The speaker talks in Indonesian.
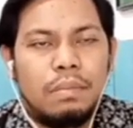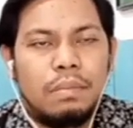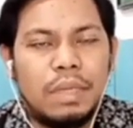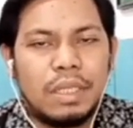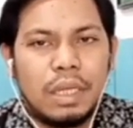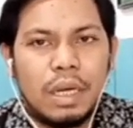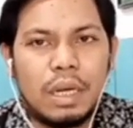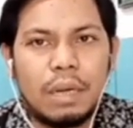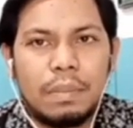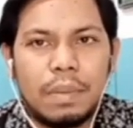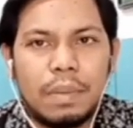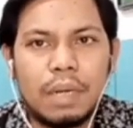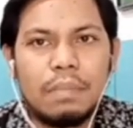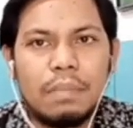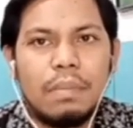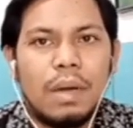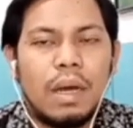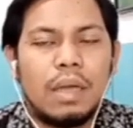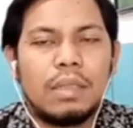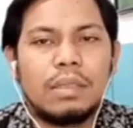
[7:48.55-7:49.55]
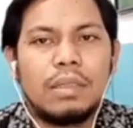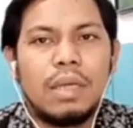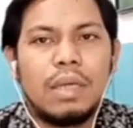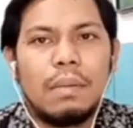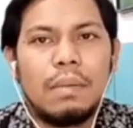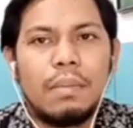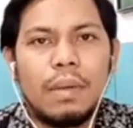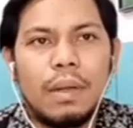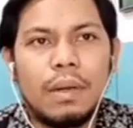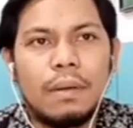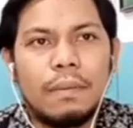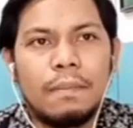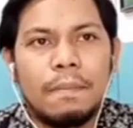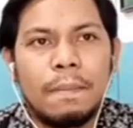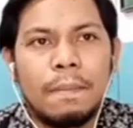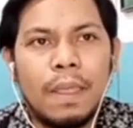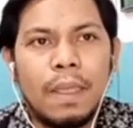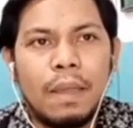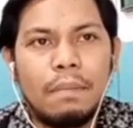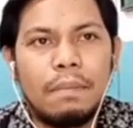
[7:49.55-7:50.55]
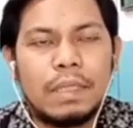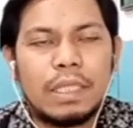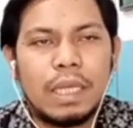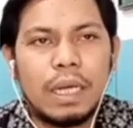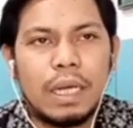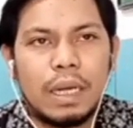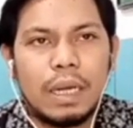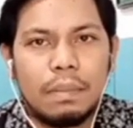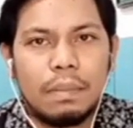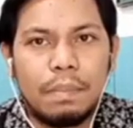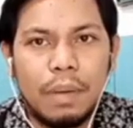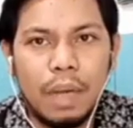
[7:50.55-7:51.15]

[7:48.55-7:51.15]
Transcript: Bisa karena perkembangan zaman, bisa karena